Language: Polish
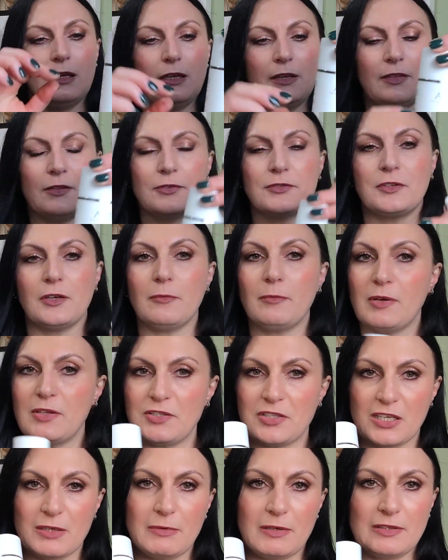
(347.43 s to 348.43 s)
I no to
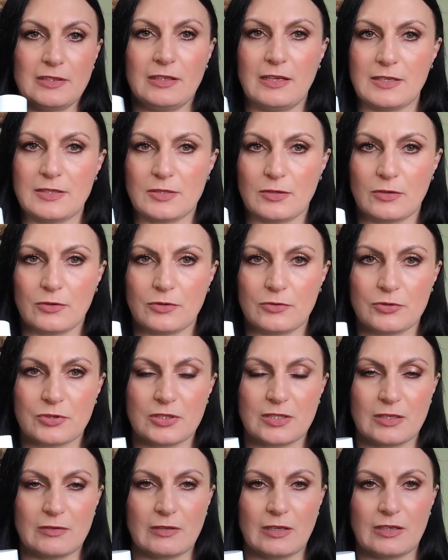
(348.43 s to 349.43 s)
będzie chyba tyle, co już
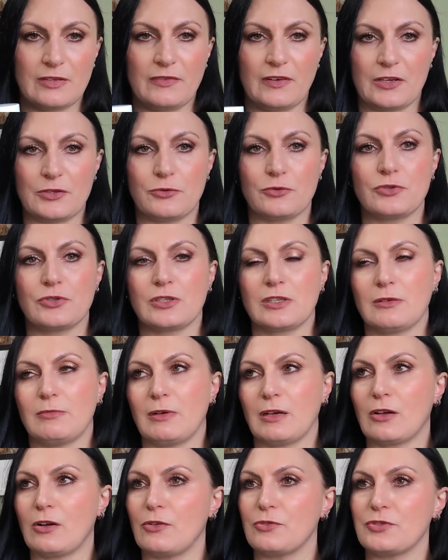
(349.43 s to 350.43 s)
chcę na twarz. Już
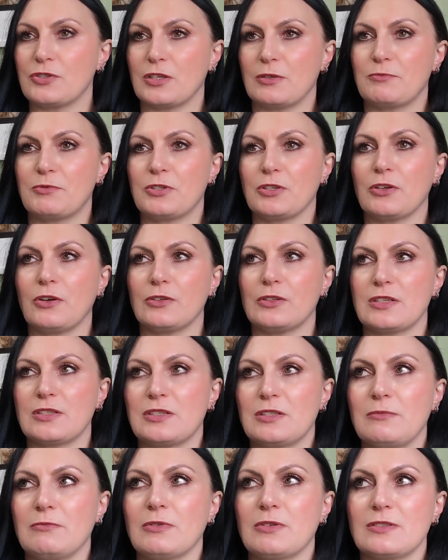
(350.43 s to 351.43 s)
chyba kończę przygodę z
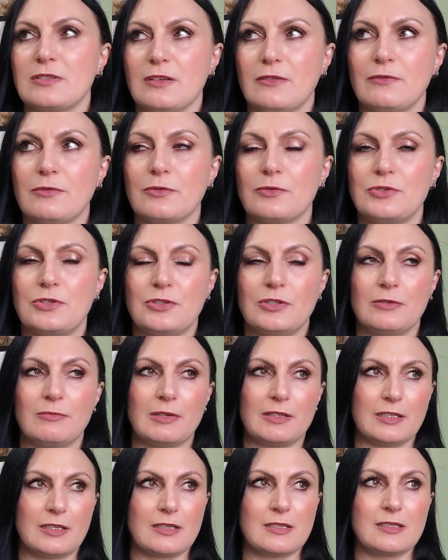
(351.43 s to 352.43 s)
tym, bo chcę wrócić do
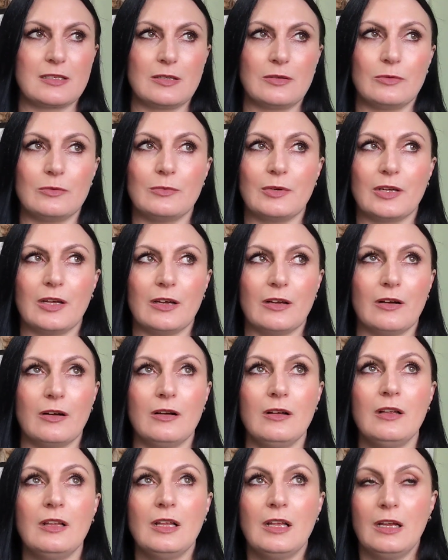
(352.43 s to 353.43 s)
matraksylu
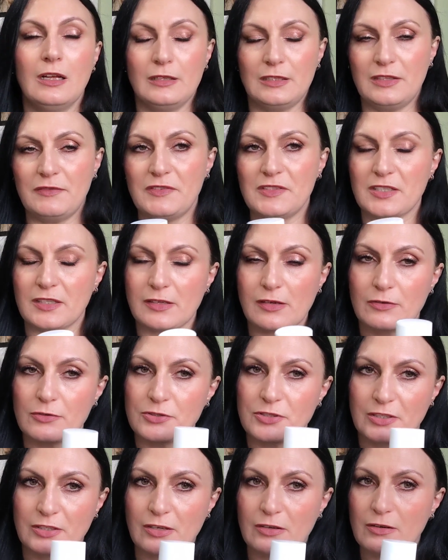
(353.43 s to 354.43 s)
mojego. Nie widzę
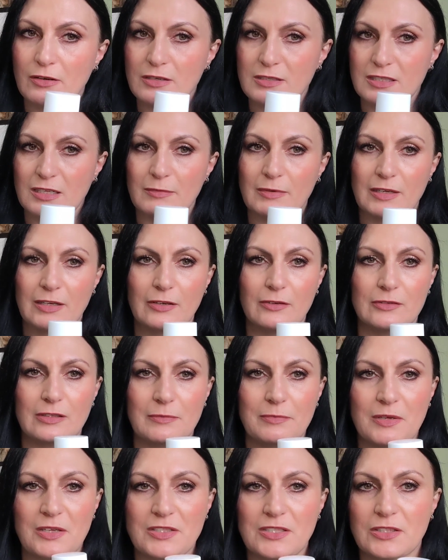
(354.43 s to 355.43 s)
jakiegoś takiego ekstremalnego
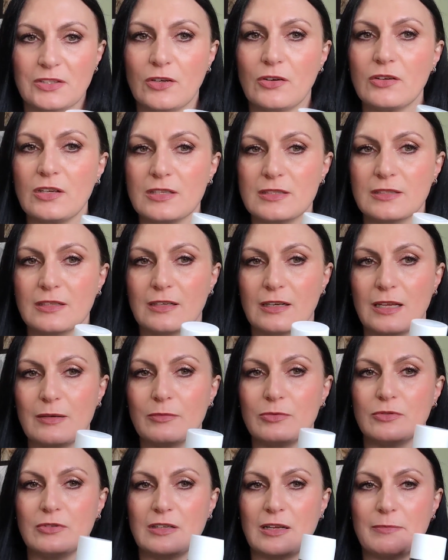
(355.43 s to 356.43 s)
napięcia. To jest
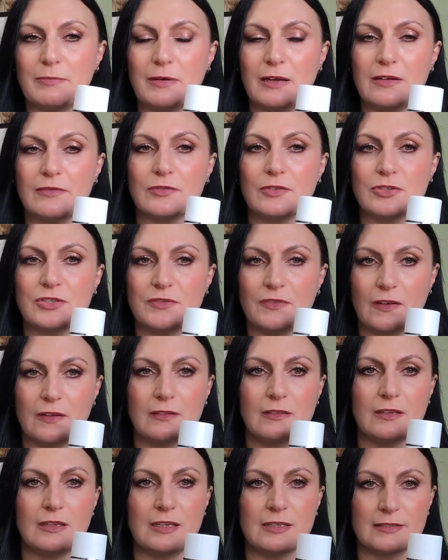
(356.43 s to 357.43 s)
krem, który na pewno
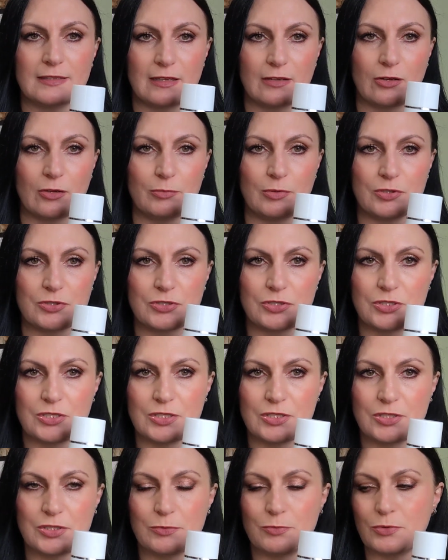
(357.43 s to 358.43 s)
świetny jest dla kobiet
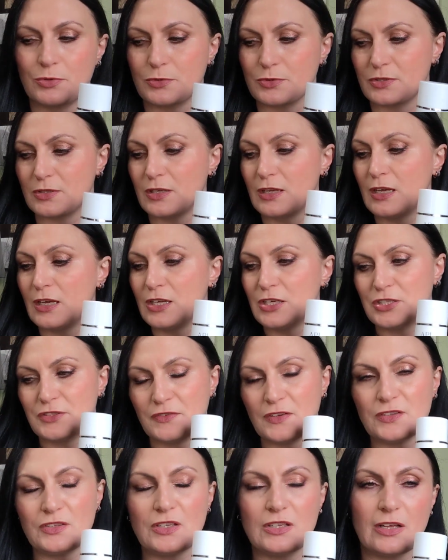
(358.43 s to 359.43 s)
30+.
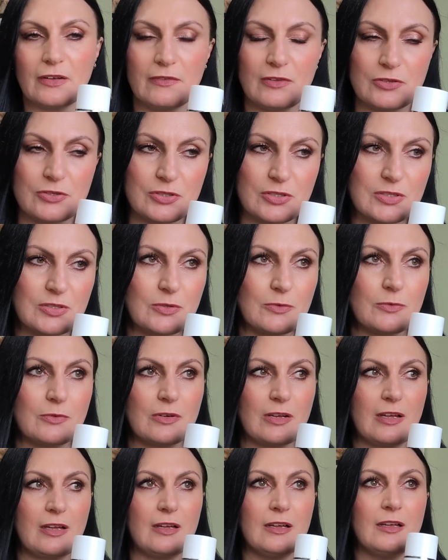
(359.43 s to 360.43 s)
Świetnie nawilży
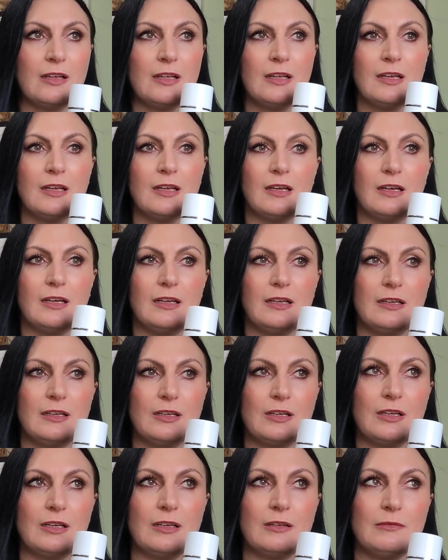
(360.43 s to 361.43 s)
skórę.
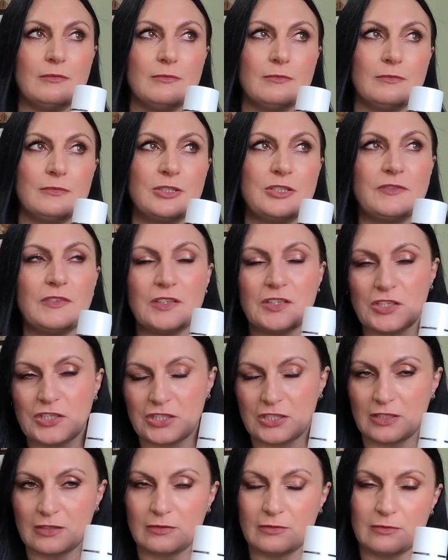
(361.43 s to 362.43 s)
Um, świetnie
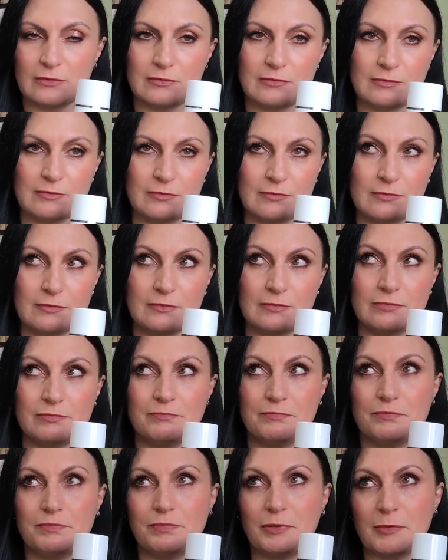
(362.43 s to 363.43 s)
się um,
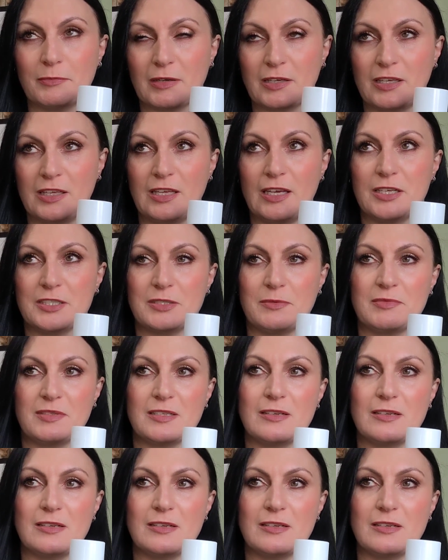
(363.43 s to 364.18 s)
pod makijażem